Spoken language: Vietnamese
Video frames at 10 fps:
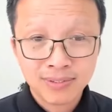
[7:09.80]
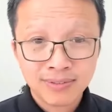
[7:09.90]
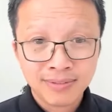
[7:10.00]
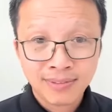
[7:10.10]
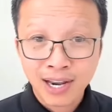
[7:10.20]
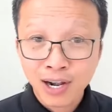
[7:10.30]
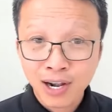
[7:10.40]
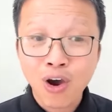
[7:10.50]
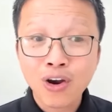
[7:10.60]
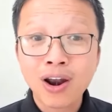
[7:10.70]
thì lúc
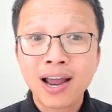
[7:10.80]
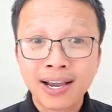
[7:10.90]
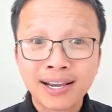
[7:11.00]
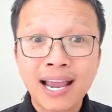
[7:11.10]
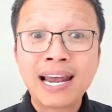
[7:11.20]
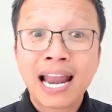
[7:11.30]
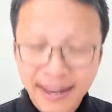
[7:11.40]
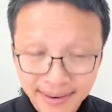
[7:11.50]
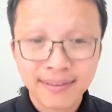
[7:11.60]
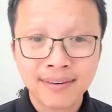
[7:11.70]
đó nó là cái
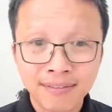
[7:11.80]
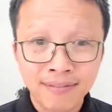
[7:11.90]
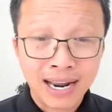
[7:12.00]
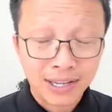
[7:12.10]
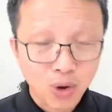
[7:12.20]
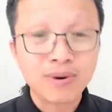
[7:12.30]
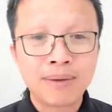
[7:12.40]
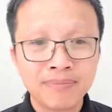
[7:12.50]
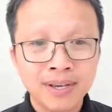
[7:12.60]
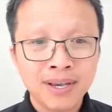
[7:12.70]
lành và là tốt đẹp.
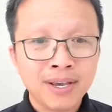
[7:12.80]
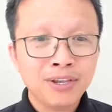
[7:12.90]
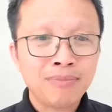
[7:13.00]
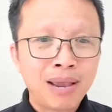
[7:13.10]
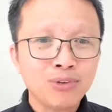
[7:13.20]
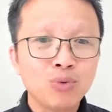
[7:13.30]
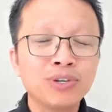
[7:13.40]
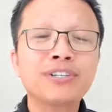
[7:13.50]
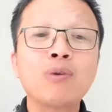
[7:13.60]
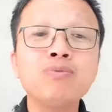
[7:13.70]
Nhưng mà em dùng
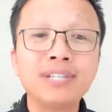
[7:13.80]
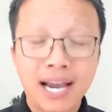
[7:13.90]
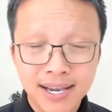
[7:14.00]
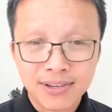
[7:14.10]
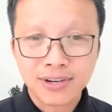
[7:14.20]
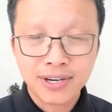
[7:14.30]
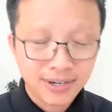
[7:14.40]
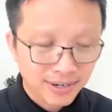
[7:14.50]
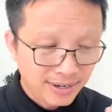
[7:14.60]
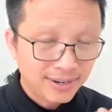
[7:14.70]
chữ trống trải cho nên
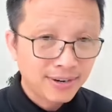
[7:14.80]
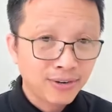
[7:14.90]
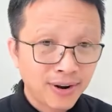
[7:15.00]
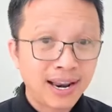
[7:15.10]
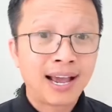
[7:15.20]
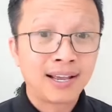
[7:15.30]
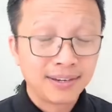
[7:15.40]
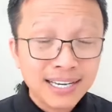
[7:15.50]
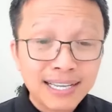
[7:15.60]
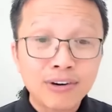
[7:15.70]
nó là
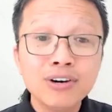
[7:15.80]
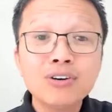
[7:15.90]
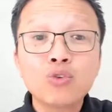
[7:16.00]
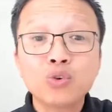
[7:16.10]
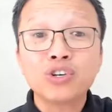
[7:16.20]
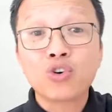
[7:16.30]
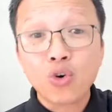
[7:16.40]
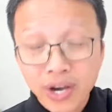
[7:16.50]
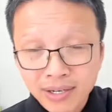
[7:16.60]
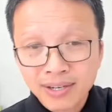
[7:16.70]
đi theo hướng của sự cô
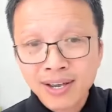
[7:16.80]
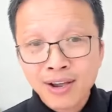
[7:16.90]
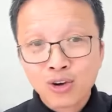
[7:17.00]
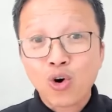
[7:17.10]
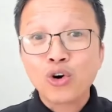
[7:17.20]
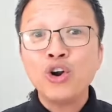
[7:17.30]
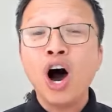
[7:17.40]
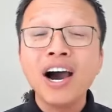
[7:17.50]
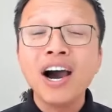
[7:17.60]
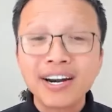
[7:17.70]
đơn. Còn
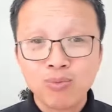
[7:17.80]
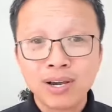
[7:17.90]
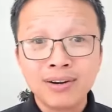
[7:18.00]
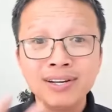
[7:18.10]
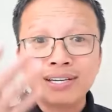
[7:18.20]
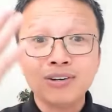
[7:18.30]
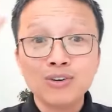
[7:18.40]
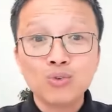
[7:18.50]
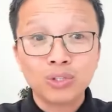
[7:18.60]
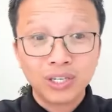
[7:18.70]
nở rộng á, nó đi theo hướng
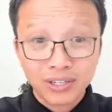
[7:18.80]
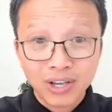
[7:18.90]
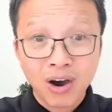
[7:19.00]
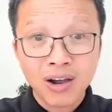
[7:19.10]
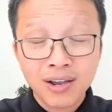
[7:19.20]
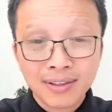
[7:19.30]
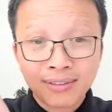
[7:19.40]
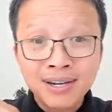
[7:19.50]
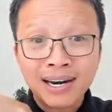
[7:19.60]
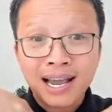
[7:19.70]
của tự do.
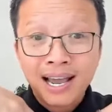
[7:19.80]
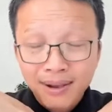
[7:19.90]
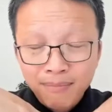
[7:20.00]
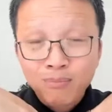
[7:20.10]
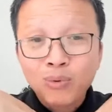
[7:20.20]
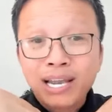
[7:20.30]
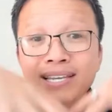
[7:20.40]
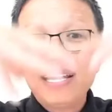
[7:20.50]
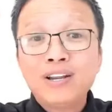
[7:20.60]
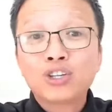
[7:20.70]
Tức là một cái
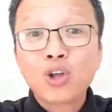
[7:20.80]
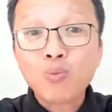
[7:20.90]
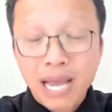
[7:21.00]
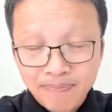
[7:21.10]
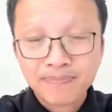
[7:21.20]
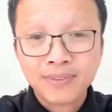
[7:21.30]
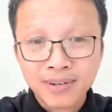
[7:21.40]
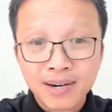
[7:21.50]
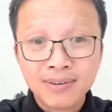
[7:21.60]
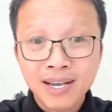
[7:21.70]
gì đó tốt đẹp, đúng
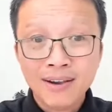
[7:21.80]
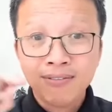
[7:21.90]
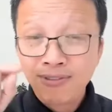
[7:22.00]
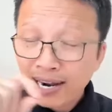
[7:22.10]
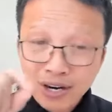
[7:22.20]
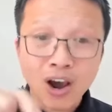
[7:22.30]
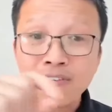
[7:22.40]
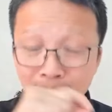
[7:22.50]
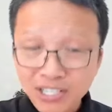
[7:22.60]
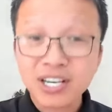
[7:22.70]
không? Và cái đó về
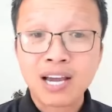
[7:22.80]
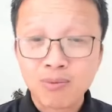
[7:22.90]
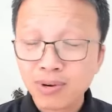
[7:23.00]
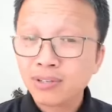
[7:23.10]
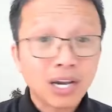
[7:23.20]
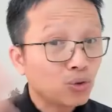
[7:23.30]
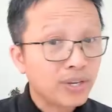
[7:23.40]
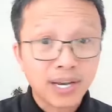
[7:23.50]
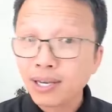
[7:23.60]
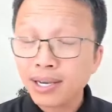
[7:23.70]
mặt sinh học á, chất truyền
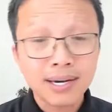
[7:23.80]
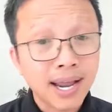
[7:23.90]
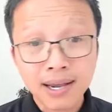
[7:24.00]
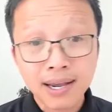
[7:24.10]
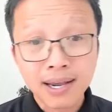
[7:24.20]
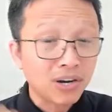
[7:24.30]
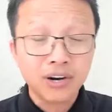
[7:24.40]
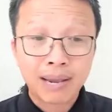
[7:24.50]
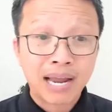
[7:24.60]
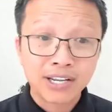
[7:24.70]
dẫn thần kinh khác. Lúc đó
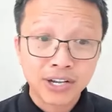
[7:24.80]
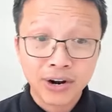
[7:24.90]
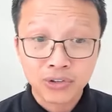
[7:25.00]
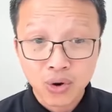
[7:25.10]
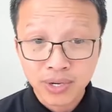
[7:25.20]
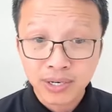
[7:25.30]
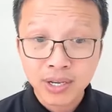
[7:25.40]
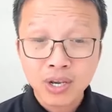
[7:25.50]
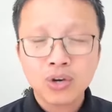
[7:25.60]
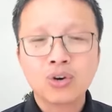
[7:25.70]
người em đầy serotonin.
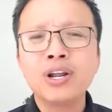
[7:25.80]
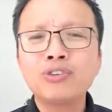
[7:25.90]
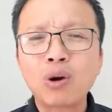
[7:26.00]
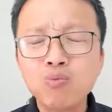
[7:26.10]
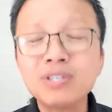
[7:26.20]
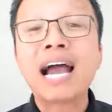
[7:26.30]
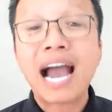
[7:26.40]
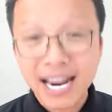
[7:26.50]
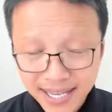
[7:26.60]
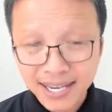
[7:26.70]
Còn nếu trống
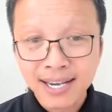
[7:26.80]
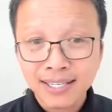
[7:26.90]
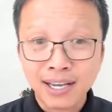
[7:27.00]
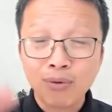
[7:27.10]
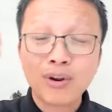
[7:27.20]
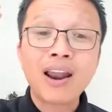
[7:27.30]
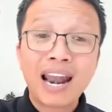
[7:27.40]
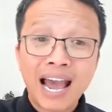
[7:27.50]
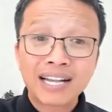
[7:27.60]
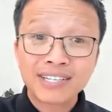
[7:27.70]
trải đó nha, thì lúc đó
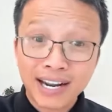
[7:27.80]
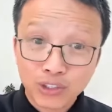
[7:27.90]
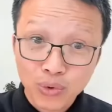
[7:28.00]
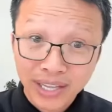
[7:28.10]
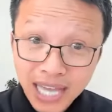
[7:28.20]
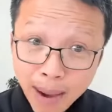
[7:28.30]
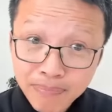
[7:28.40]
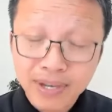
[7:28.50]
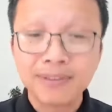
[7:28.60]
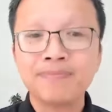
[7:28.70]
là serotonin thấp
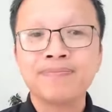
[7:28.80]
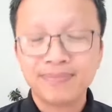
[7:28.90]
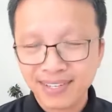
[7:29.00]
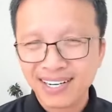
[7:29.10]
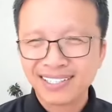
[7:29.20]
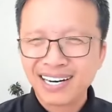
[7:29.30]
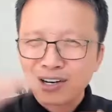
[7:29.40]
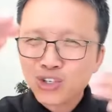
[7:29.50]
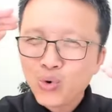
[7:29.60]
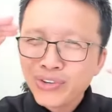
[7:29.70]
đó. đó tức là
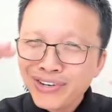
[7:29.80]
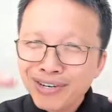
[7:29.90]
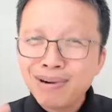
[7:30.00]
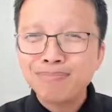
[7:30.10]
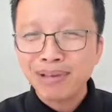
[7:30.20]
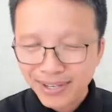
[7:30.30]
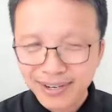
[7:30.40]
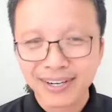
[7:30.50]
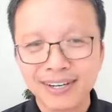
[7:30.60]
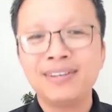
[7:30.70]
nó xuống dưới mức bình
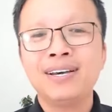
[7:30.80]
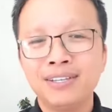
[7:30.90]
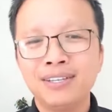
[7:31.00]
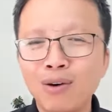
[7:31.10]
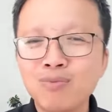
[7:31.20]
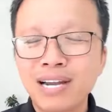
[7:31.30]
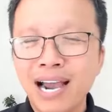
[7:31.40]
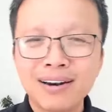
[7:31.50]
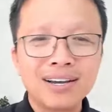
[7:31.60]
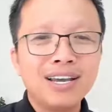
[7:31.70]
thường á. Chỉ trống
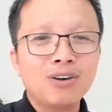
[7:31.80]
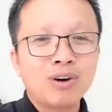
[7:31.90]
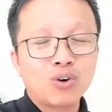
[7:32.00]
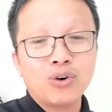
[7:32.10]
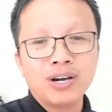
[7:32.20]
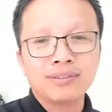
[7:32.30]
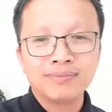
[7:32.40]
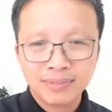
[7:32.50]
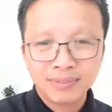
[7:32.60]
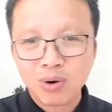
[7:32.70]
trải đó nó nghiêng qua cô đơn.
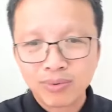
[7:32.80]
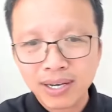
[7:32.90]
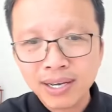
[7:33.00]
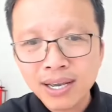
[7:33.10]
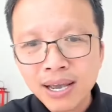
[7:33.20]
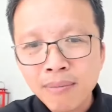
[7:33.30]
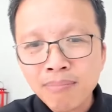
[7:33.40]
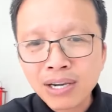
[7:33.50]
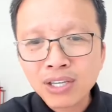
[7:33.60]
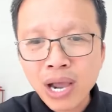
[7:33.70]
Tiếp tục nè.
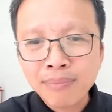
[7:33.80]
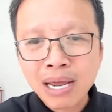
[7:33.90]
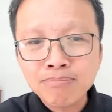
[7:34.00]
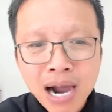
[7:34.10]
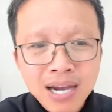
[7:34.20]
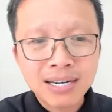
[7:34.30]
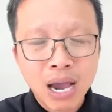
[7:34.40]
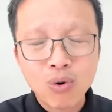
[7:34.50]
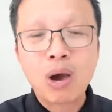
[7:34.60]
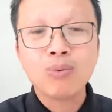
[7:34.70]
Mặc dù em đã bớt
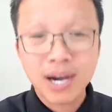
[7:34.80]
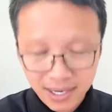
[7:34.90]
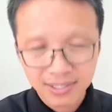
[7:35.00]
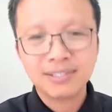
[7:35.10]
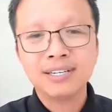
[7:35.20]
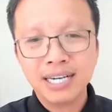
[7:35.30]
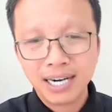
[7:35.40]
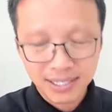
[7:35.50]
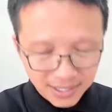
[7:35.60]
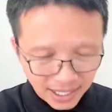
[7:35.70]
đau lòng hơn.
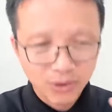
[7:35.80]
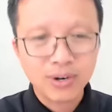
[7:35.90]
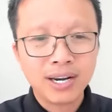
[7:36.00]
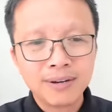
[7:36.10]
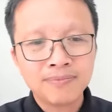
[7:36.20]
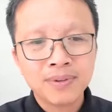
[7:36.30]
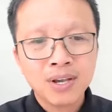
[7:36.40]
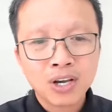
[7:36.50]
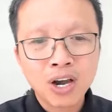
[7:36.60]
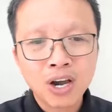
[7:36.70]
Rồi, hiểu rồi đó.
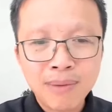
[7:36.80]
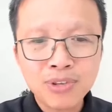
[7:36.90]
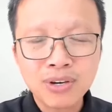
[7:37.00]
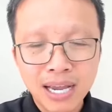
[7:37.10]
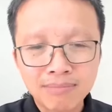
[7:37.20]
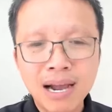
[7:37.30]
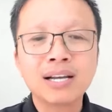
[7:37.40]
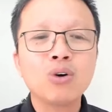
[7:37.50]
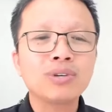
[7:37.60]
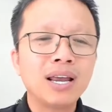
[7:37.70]
Có phải em chưa thăng bằng?
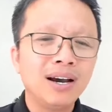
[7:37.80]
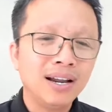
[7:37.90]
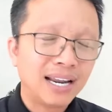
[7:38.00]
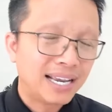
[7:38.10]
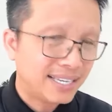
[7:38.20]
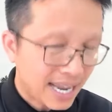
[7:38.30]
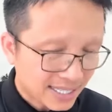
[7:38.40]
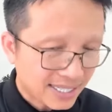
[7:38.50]
Câu trả lời là yes.